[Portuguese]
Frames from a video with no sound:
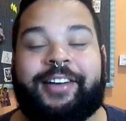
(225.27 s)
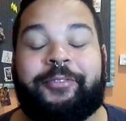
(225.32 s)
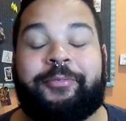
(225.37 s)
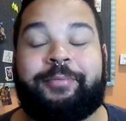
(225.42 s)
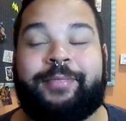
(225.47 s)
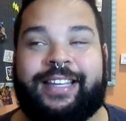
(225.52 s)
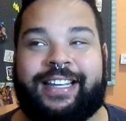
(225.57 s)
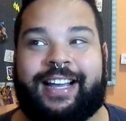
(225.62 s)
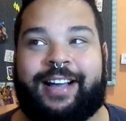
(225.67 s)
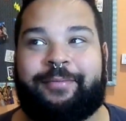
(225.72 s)

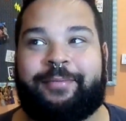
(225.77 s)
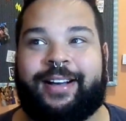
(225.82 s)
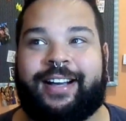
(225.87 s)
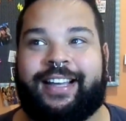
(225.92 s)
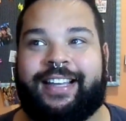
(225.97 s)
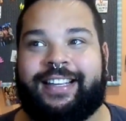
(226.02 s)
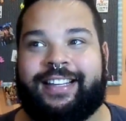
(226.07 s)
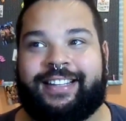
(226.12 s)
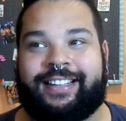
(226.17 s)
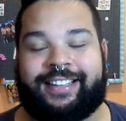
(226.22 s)
Minha
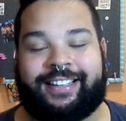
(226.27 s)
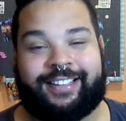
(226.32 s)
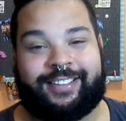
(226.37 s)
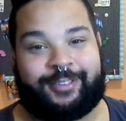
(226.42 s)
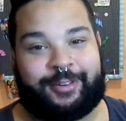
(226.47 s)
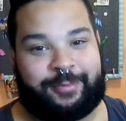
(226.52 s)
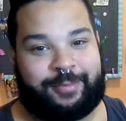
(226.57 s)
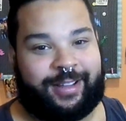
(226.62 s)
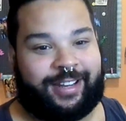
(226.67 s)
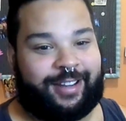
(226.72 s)
mãe,
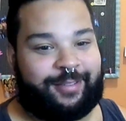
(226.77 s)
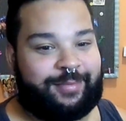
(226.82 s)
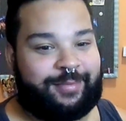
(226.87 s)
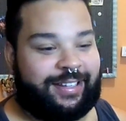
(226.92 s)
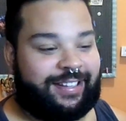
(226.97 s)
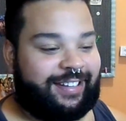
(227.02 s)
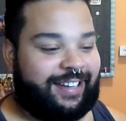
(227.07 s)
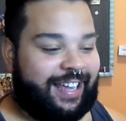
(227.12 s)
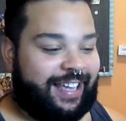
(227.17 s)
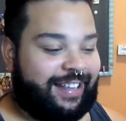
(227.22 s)
como ela me
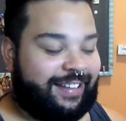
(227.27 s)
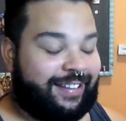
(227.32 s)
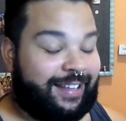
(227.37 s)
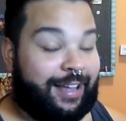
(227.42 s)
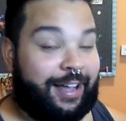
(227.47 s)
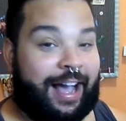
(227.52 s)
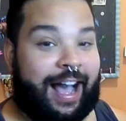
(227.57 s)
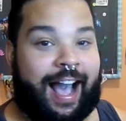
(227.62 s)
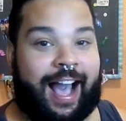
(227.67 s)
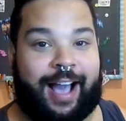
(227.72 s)

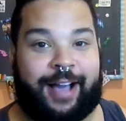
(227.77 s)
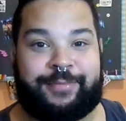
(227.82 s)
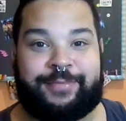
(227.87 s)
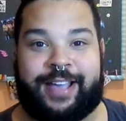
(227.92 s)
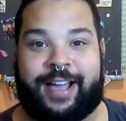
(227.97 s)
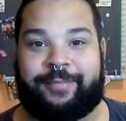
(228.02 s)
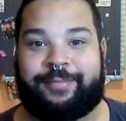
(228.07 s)
estressa, a minha